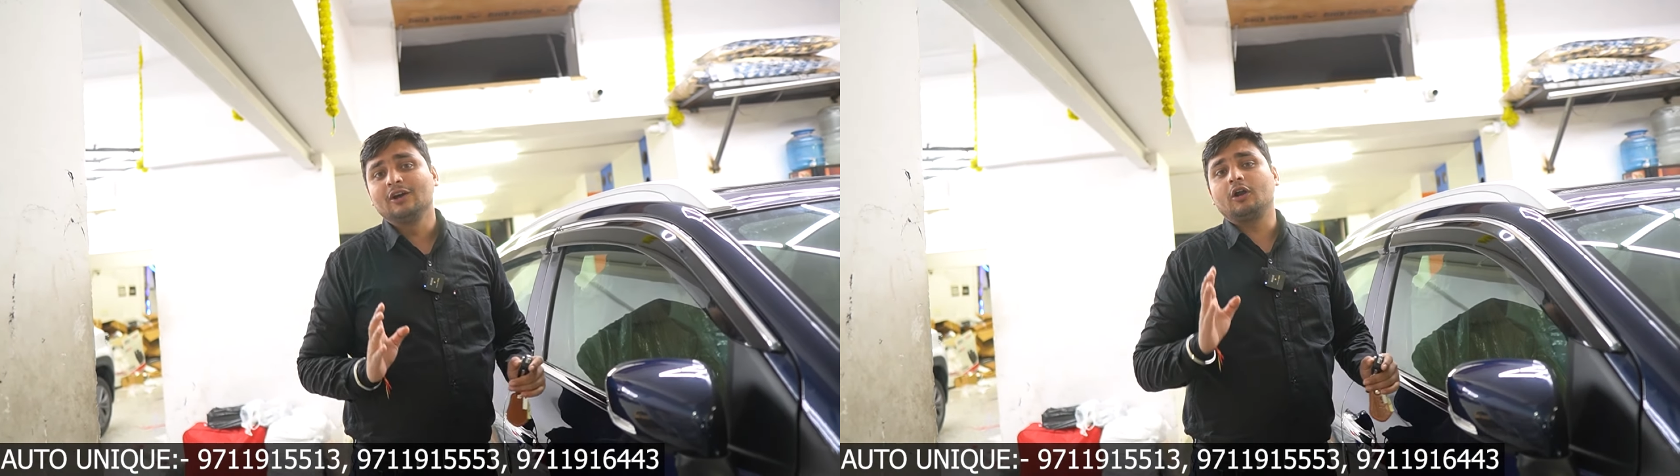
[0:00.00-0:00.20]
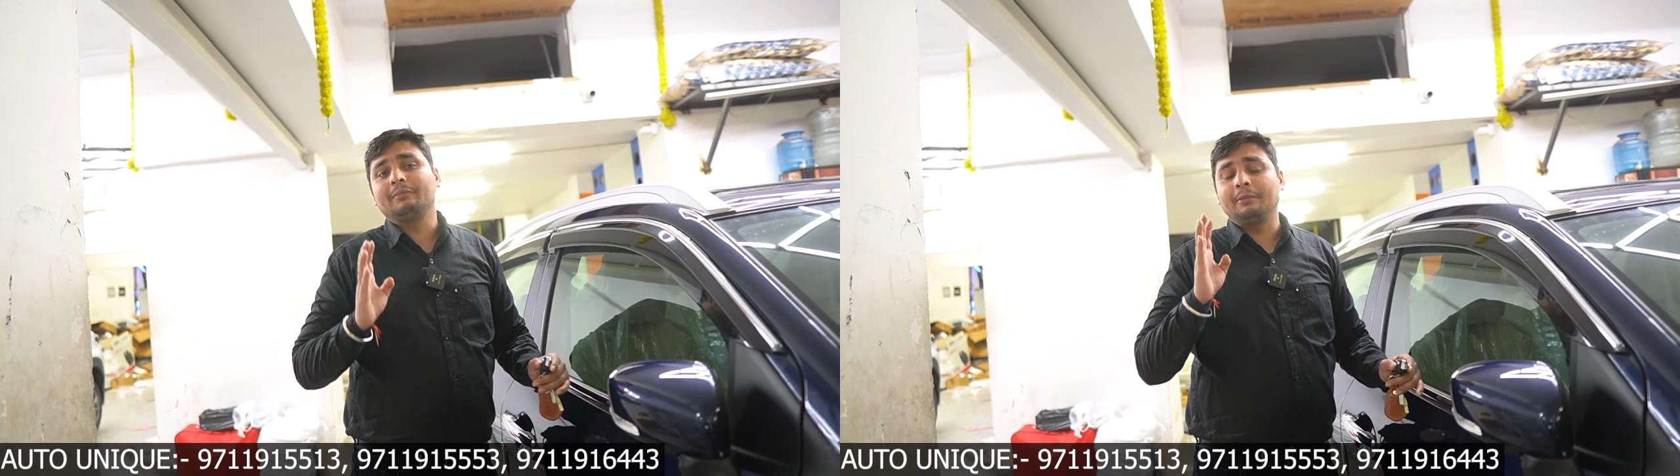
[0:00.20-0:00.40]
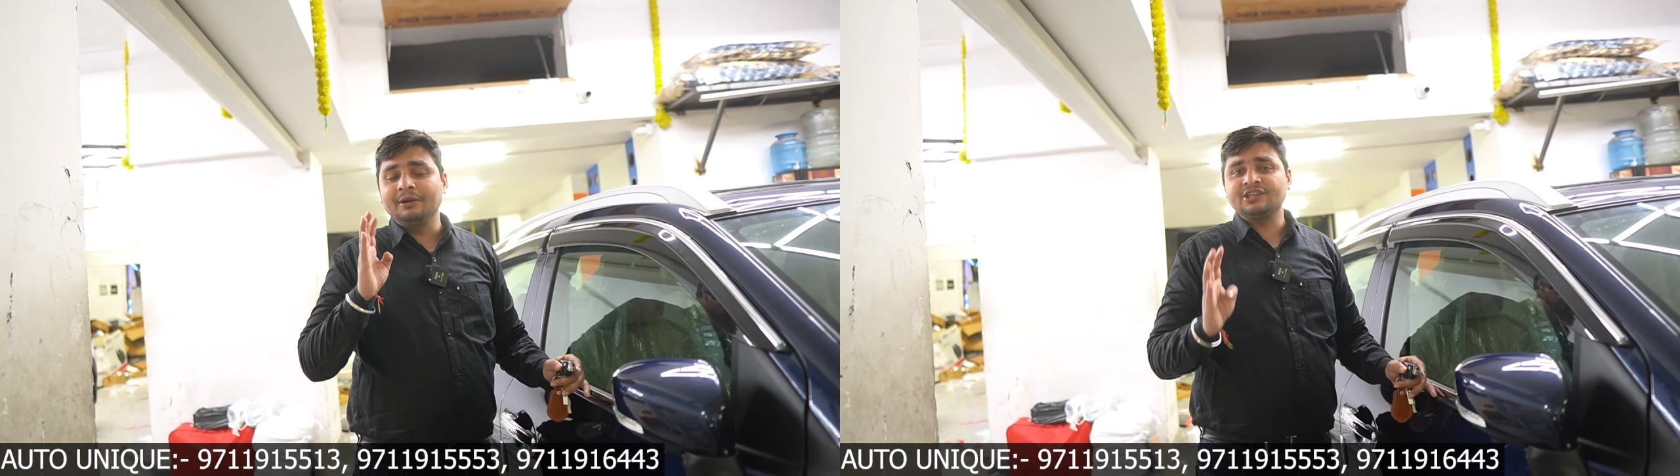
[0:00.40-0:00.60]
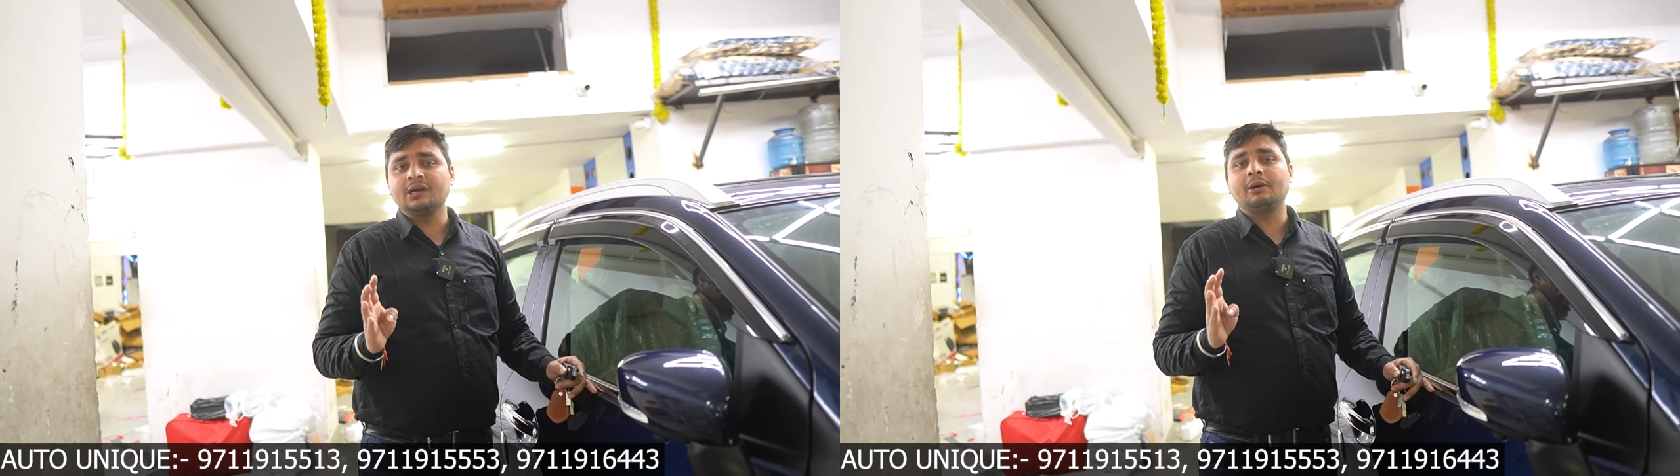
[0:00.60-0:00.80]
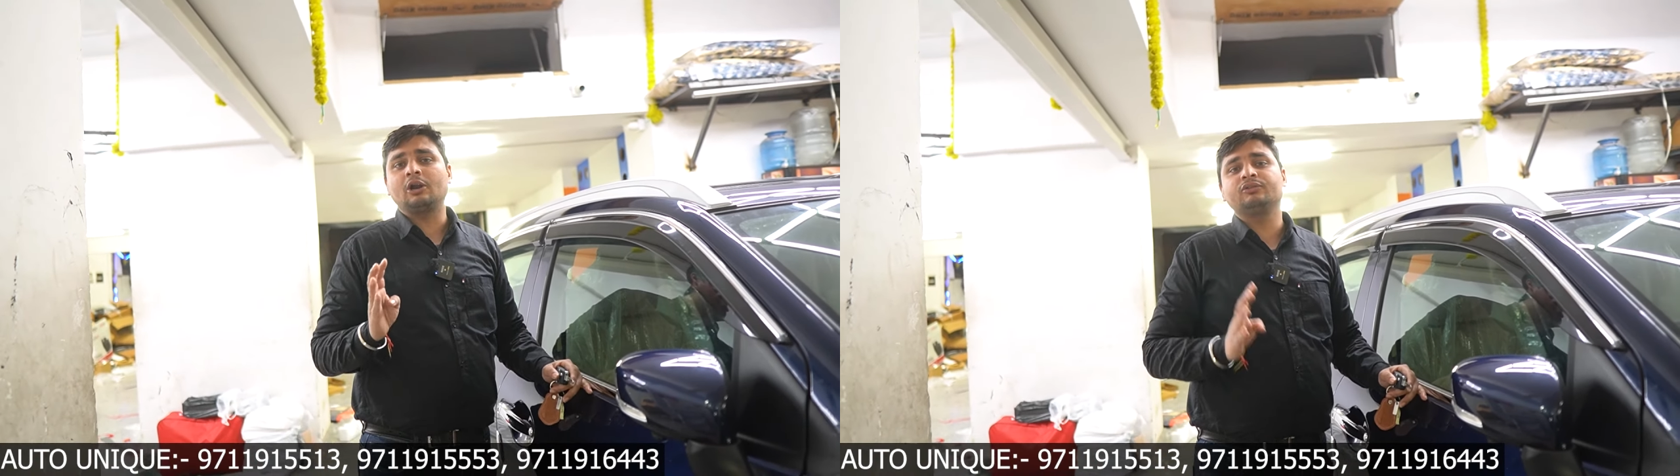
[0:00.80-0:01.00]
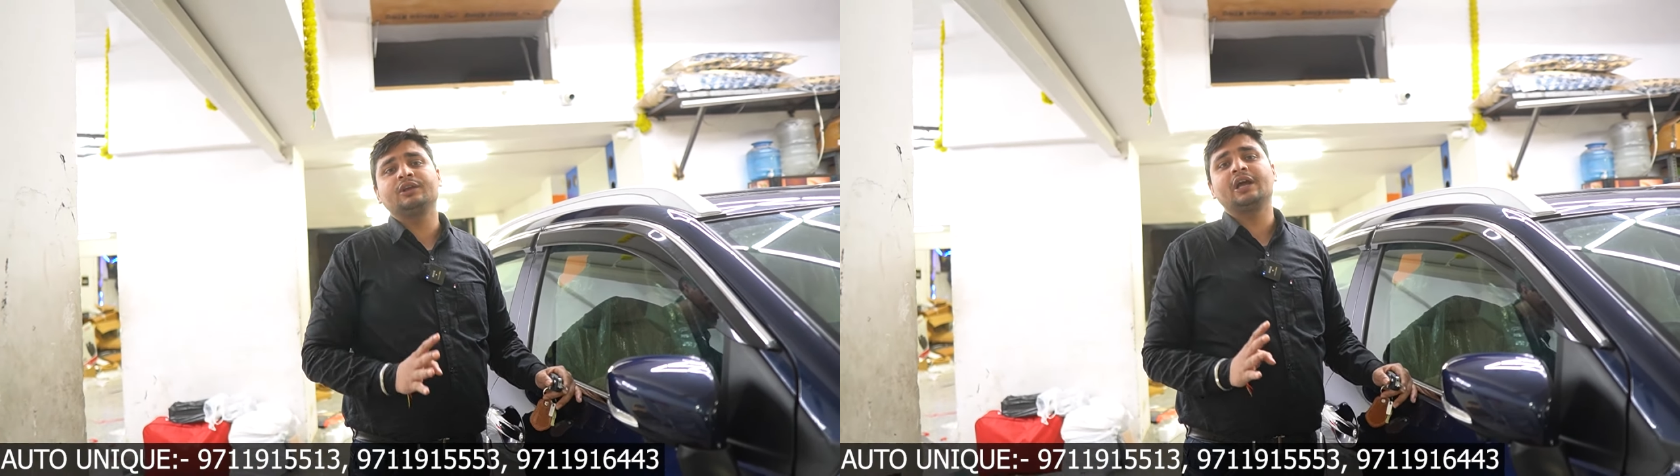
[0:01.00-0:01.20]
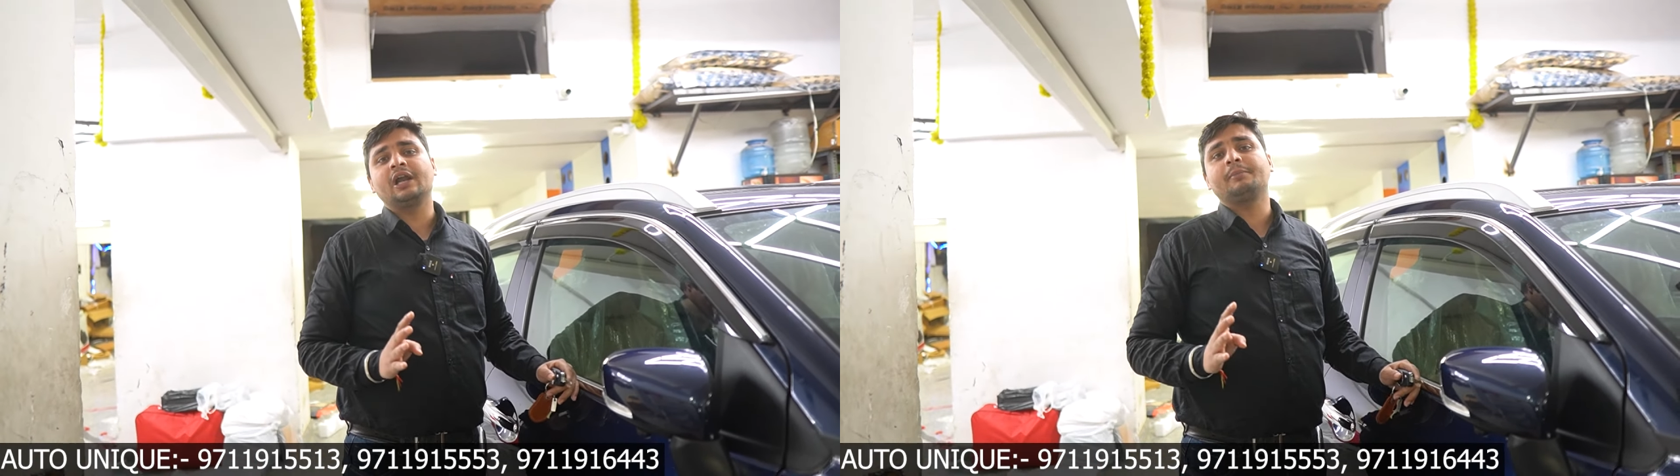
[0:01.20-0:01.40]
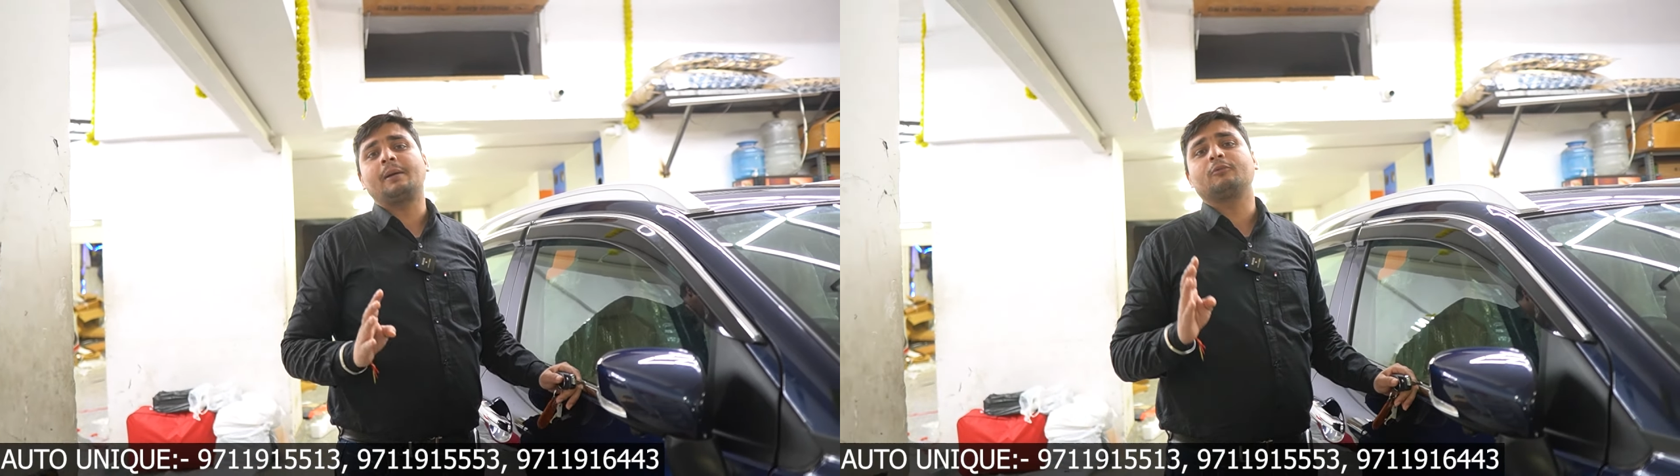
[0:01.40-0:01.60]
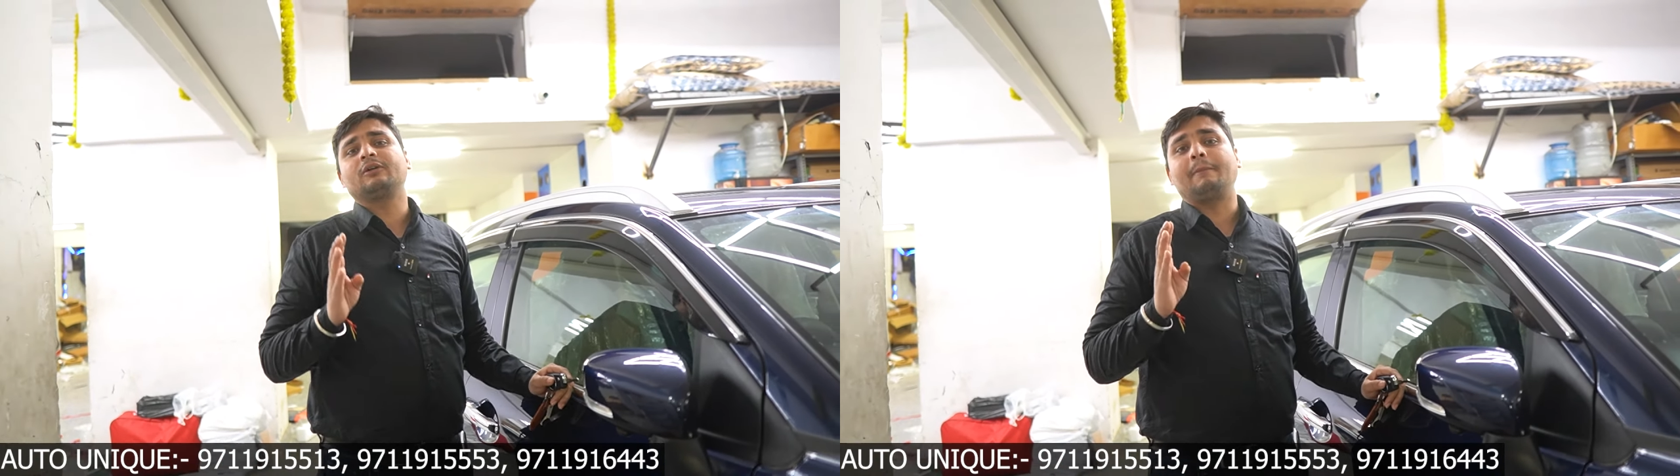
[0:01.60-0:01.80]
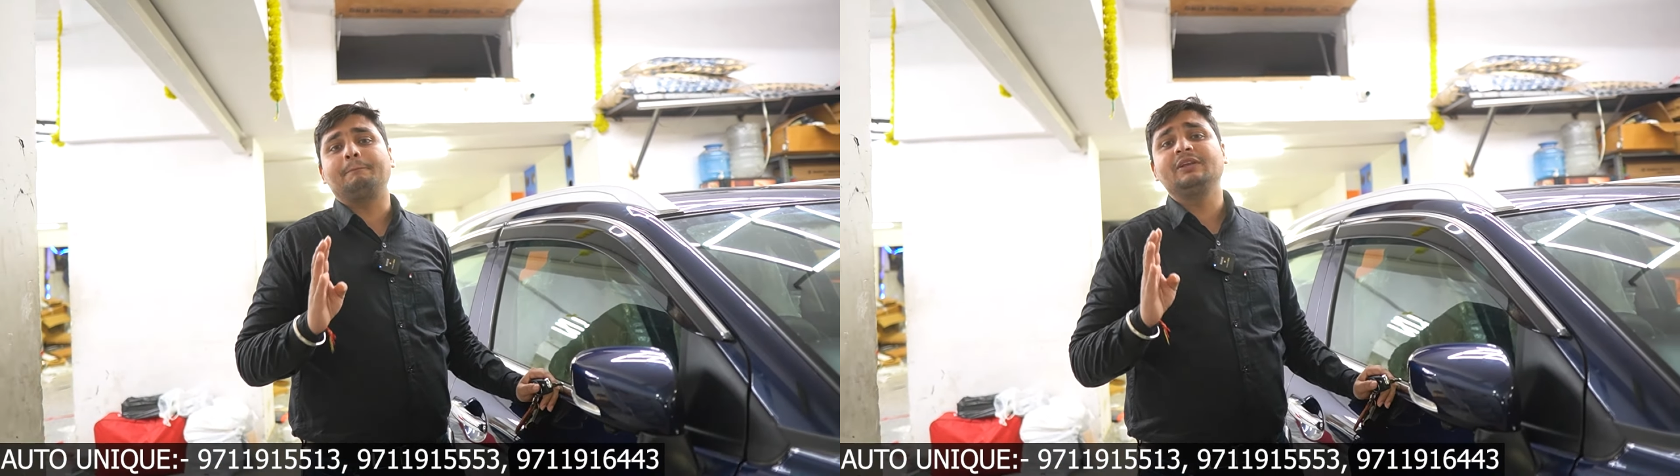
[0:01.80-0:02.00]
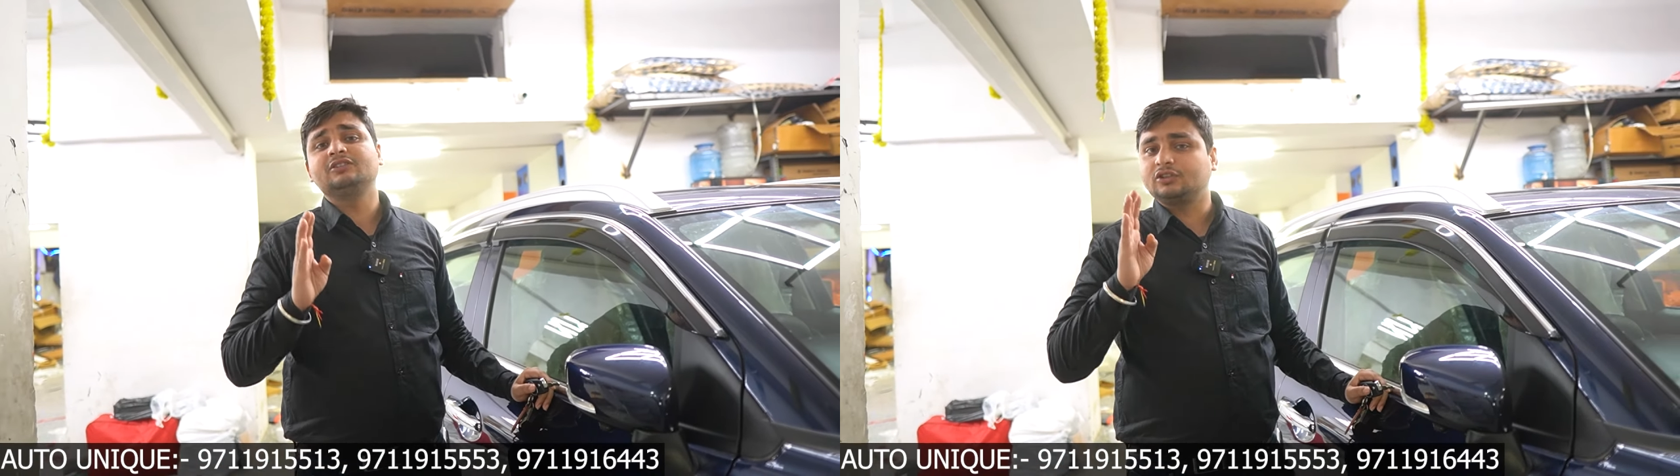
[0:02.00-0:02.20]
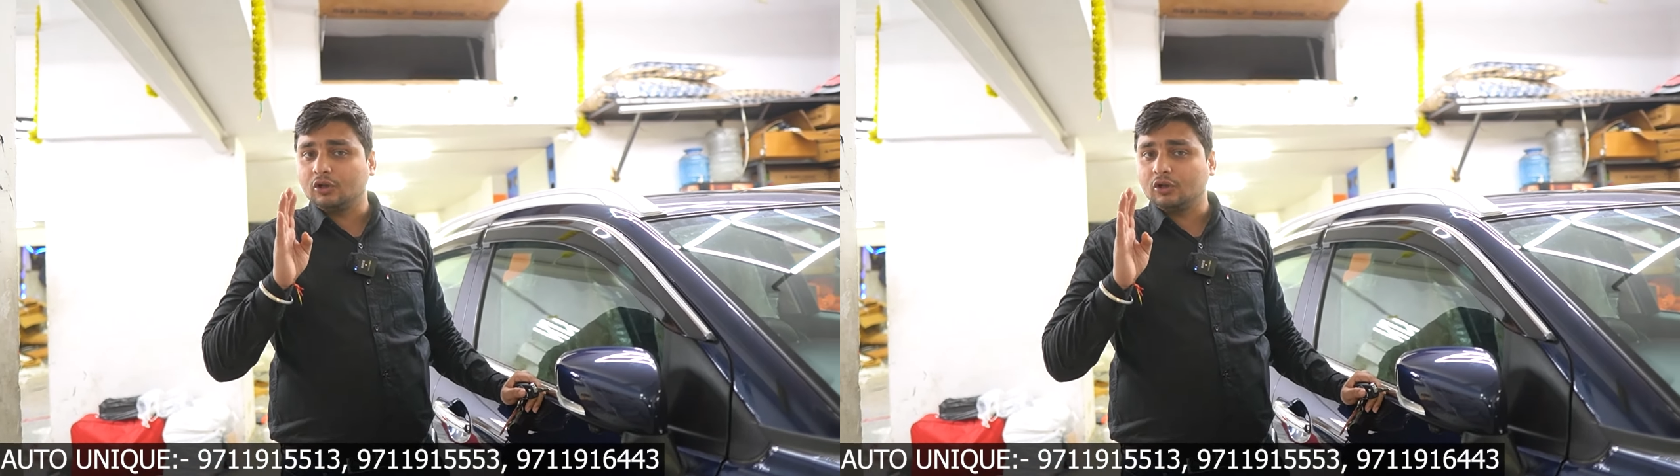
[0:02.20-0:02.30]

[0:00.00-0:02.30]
और मैं हमेशा मारुति की गाड़ी में आपको डैम्पिंग